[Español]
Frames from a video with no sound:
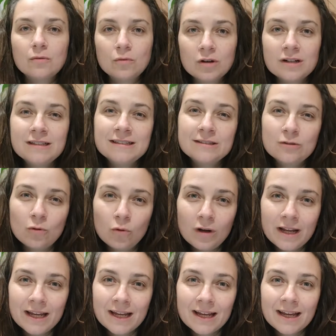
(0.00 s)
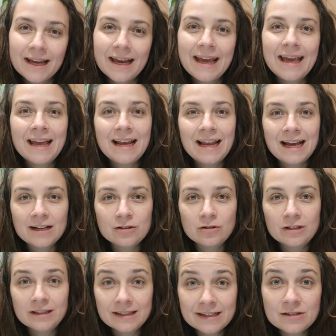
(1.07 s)
World Schooling es el acto
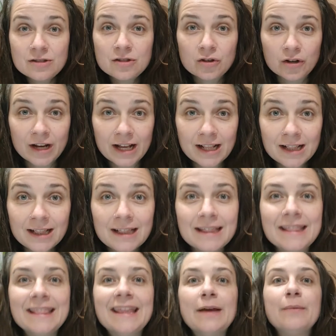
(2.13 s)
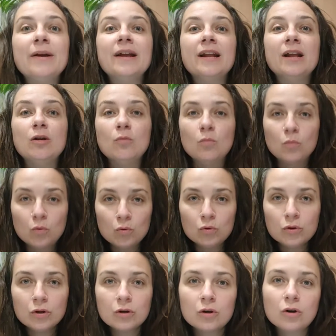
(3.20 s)
intencional de ver el
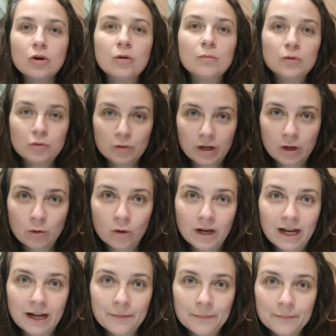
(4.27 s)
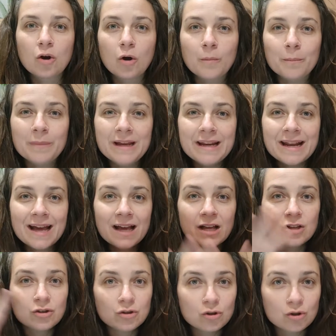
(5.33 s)
mundo como tu escuela. Combina
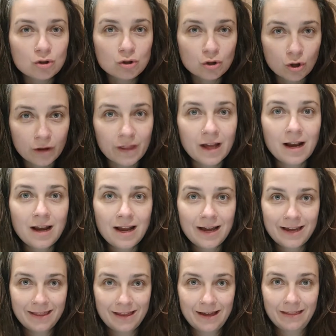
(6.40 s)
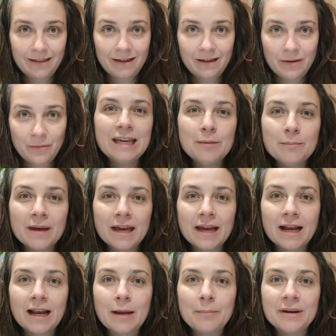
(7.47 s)
todas las edades y
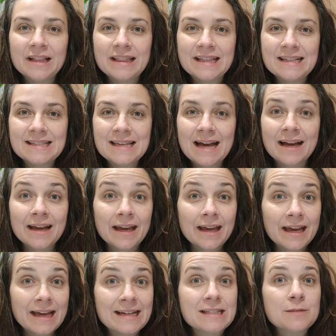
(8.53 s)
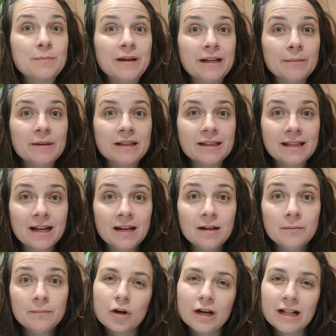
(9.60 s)
mezcla aprendizaje experimental
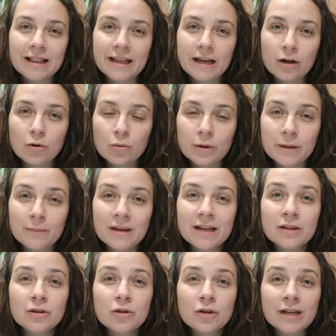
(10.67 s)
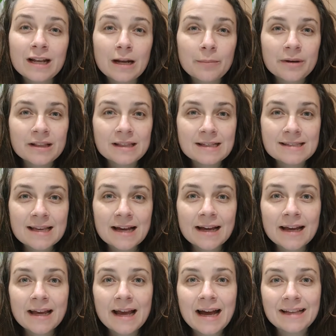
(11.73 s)
con el descubrimiento y el
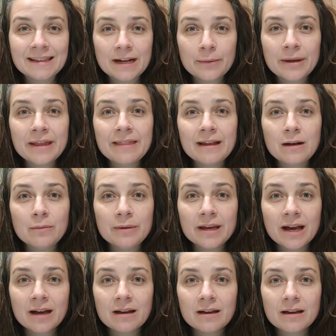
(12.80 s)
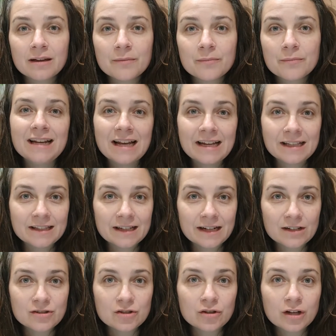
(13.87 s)
aprendizaje a través del viaje y las
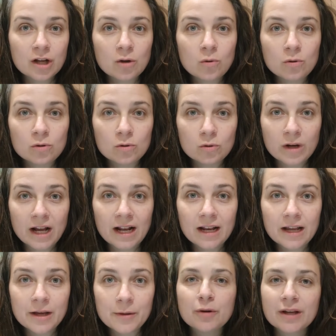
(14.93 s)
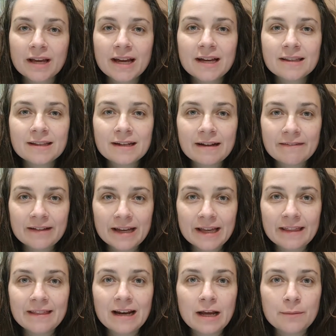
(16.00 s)
interacciones culturales, porque es a
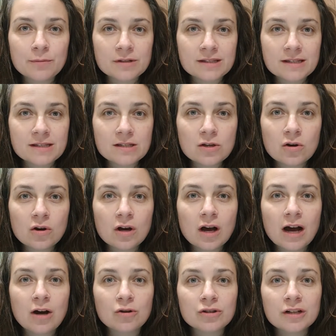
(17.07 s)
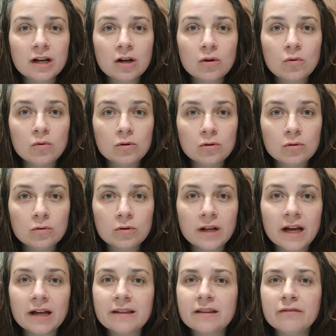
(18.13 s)
través de la exposición a otras
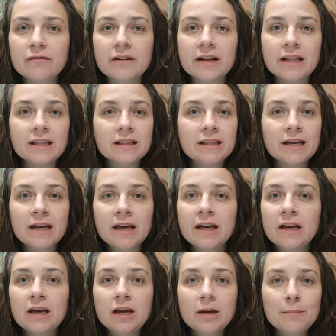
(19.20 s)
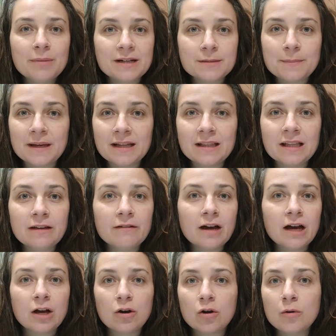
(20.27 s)
culturas, diferentes
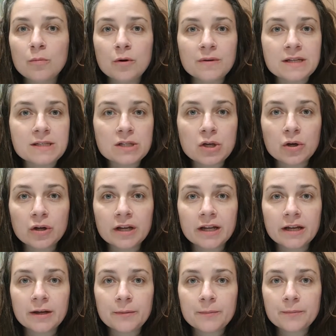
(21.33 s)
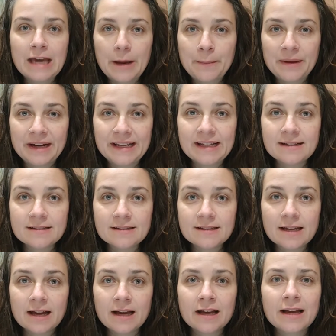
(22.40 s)
perspectivas, cosmovisiones y
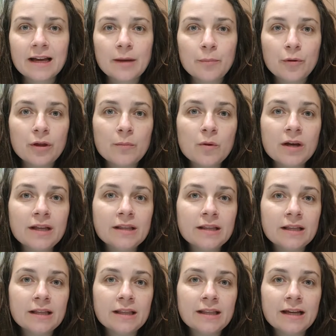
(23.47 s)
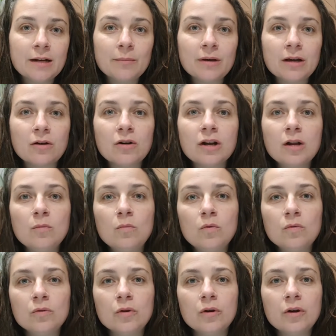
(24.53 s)
experiencias que podemos entender mejor el
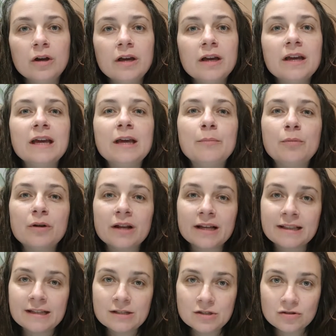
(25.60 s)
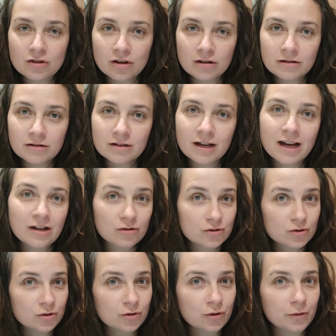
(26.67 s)
mundo y por extensión a
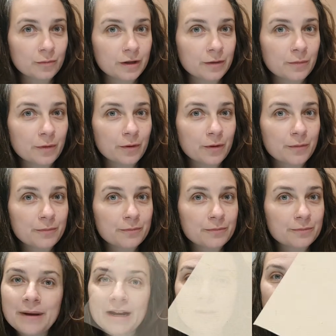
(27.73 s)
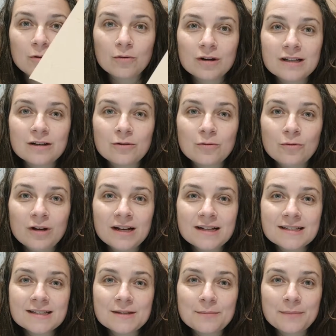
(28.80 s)
nosotros mismos. Para los world
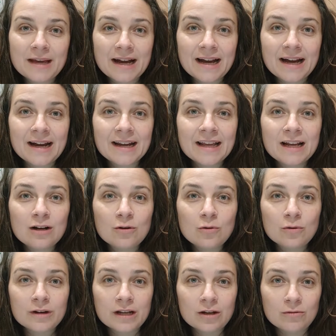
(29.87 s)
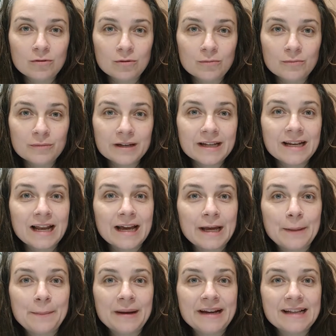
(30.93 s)
Schoolers, viajar es el currículum y las
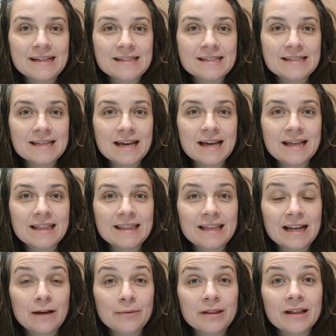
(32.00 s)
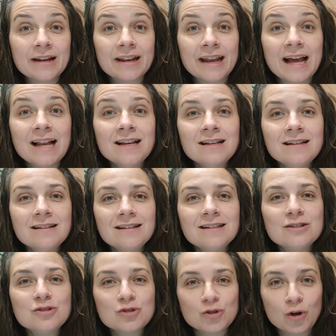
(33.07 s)
experiencias de la vida real
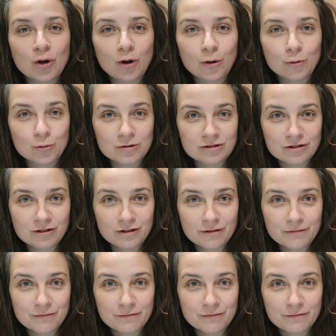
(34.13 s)
son los cursos.